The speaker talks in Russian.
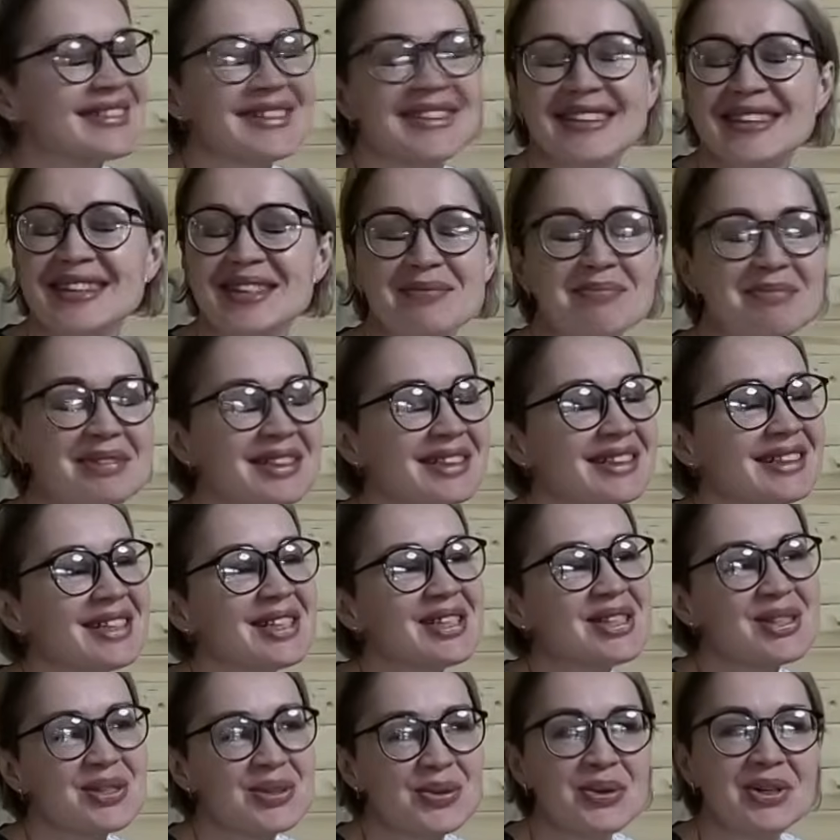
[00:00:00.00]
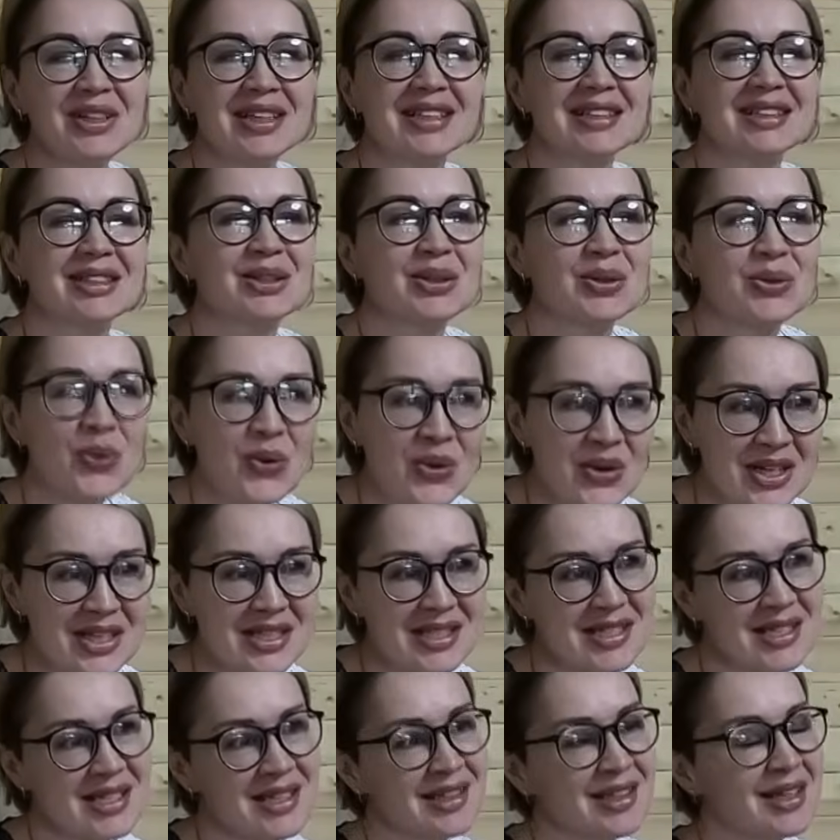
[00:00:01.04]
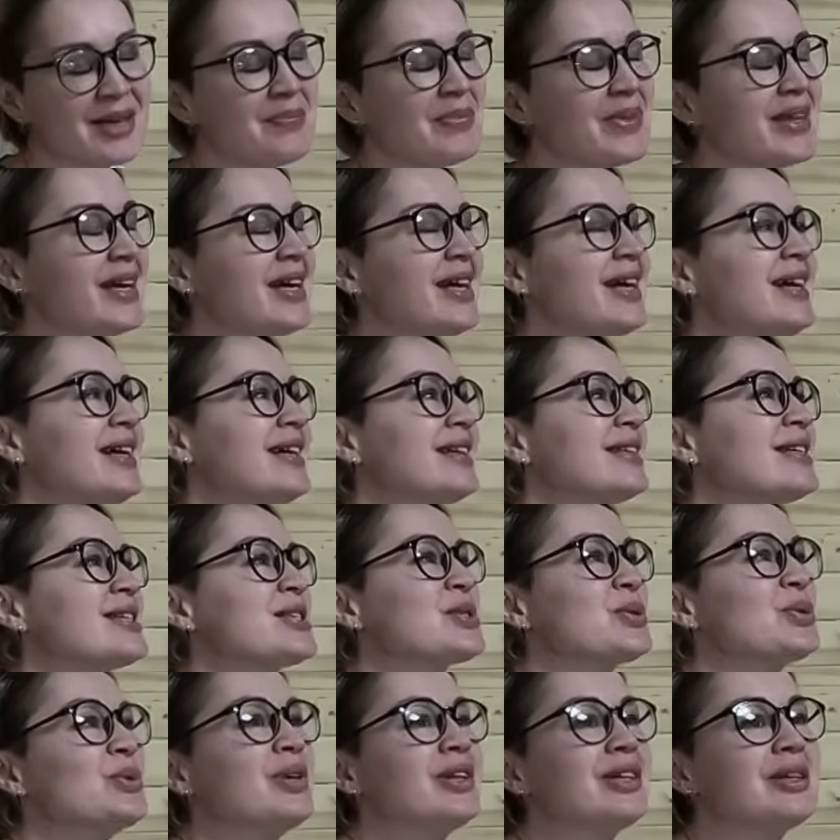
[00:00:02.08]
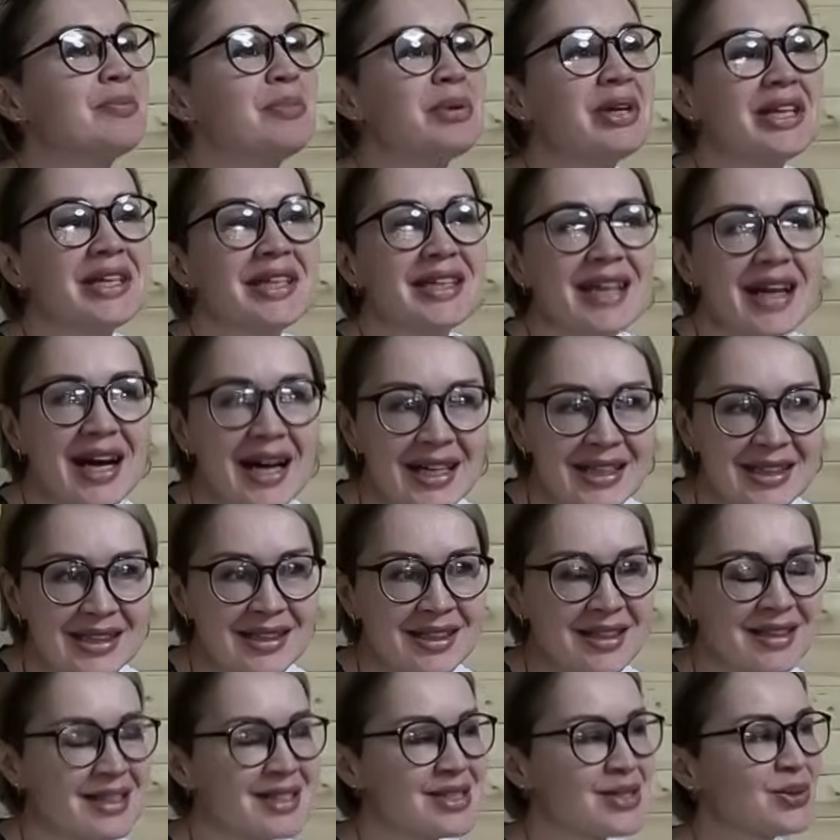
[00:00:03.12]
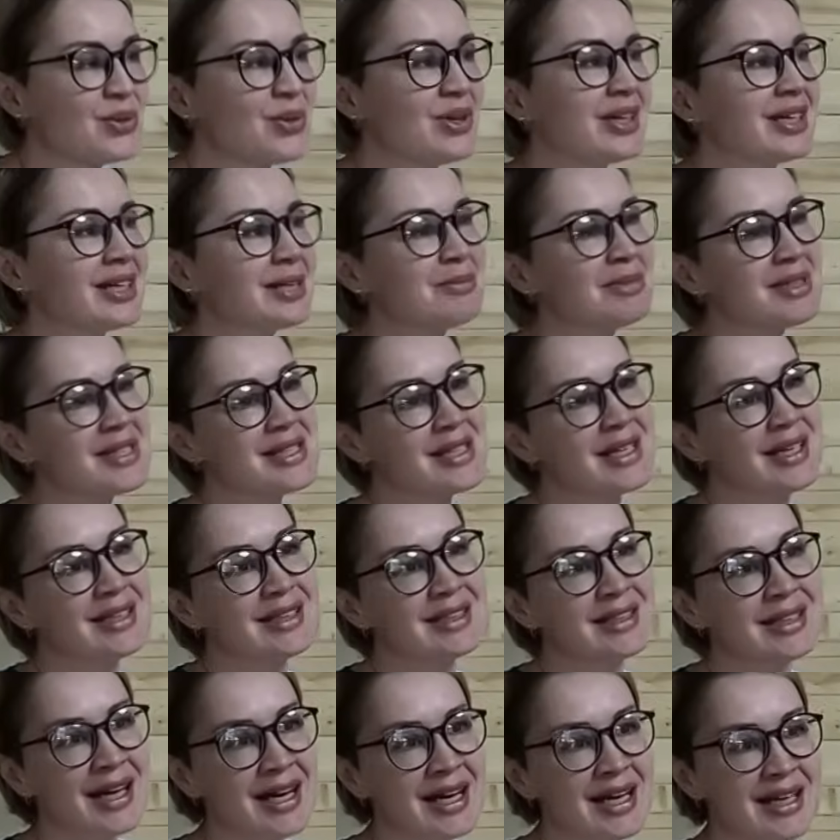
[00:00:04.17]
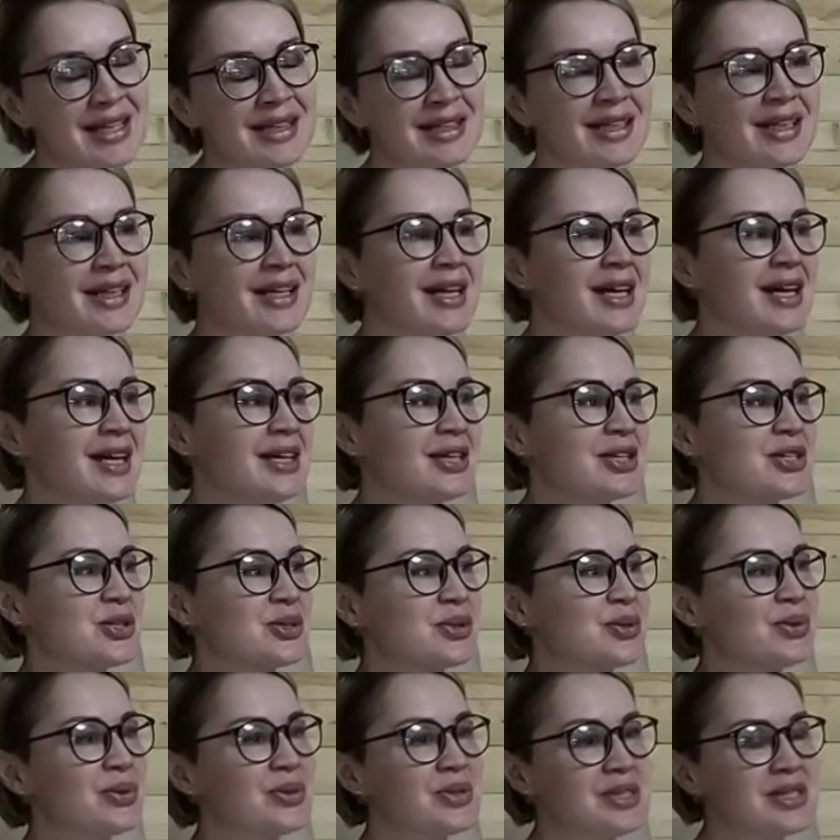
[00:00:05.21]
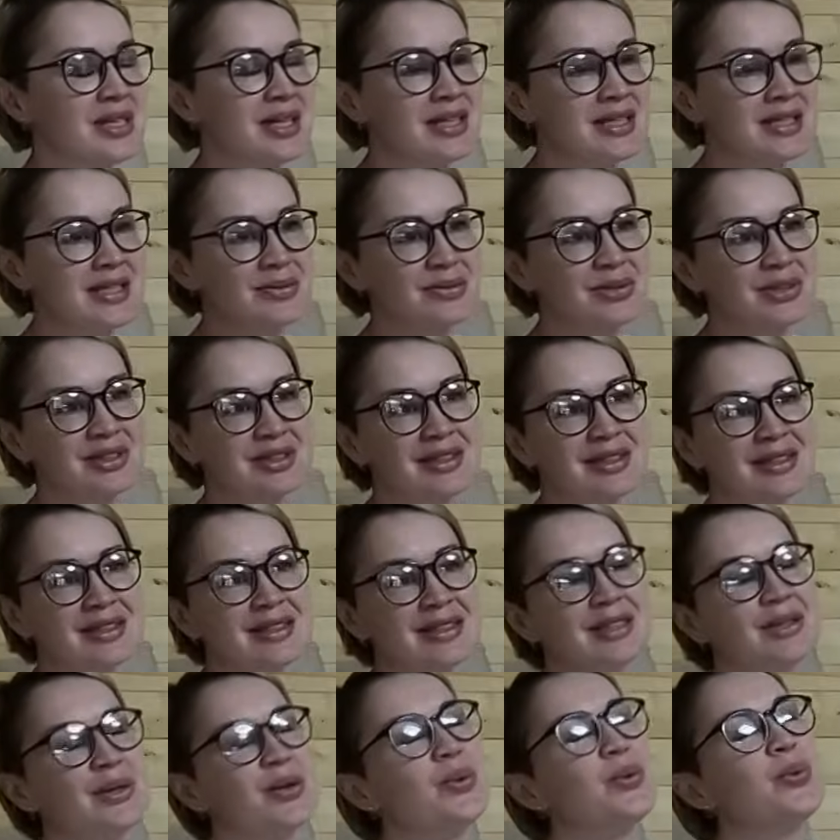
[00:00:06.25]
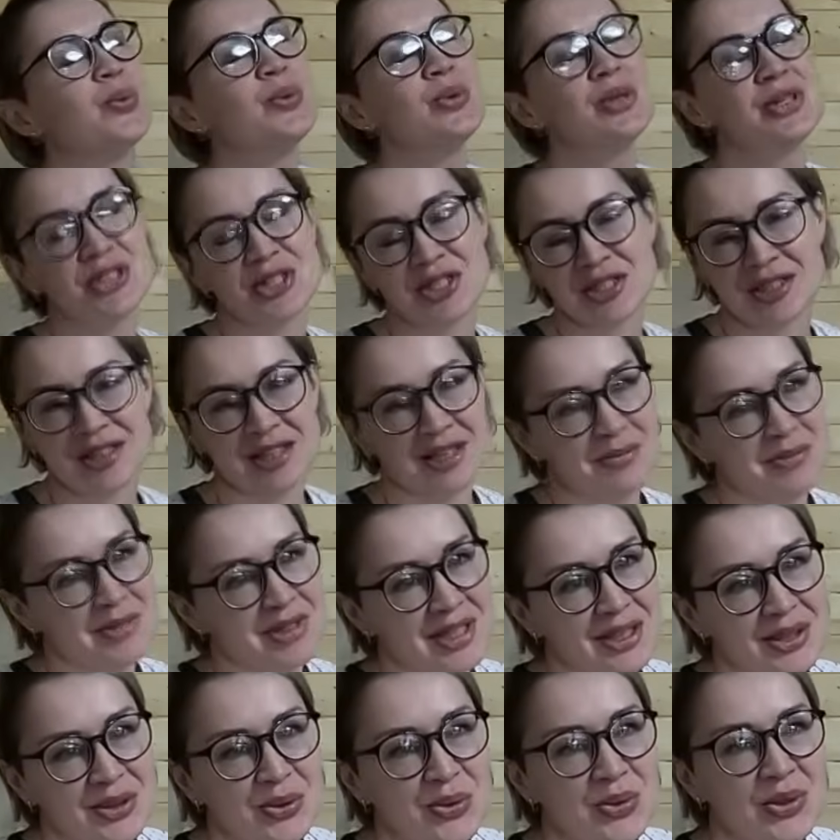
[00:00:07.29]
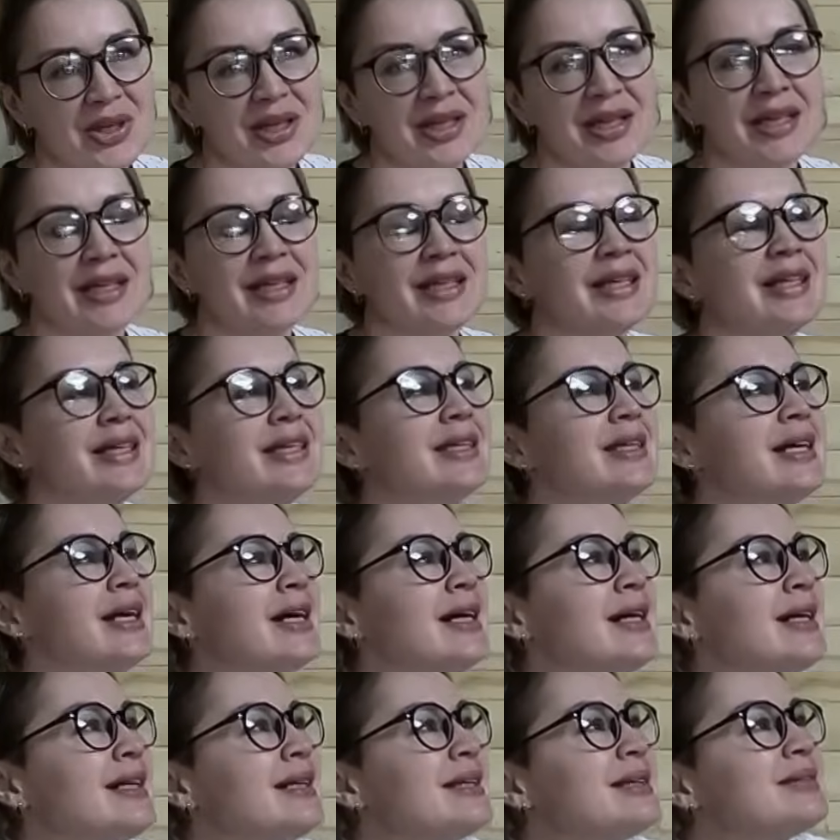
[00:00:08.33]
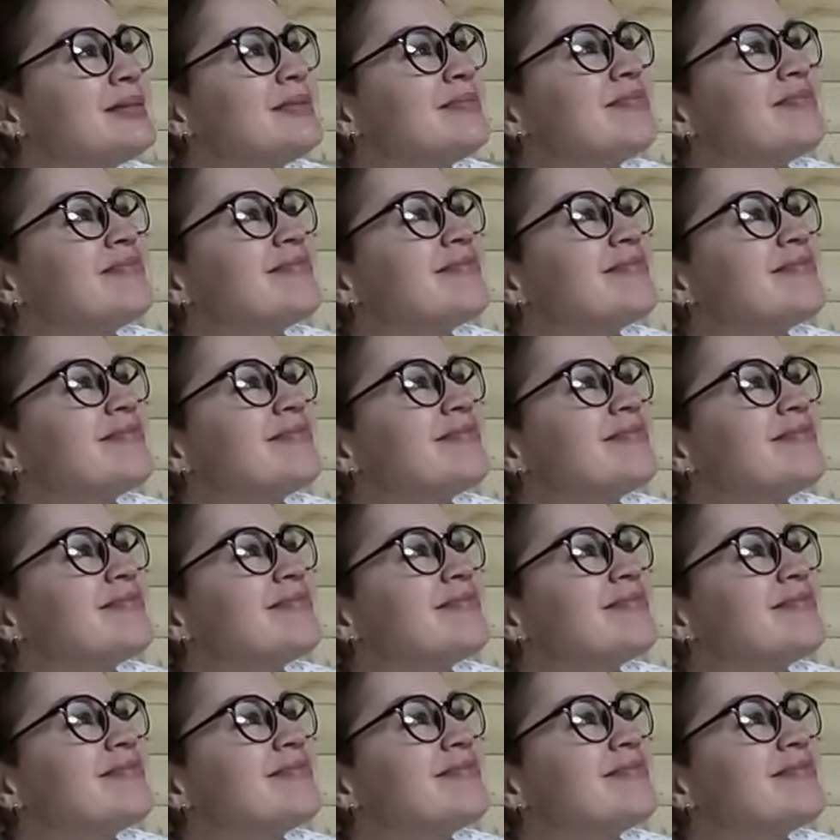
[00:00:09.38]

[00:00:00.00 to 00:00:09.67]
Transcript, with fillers: это было настолько трогательно, настолько приятно, настолько эмоционально, что, знаете, вот это очень для меня дорого. И я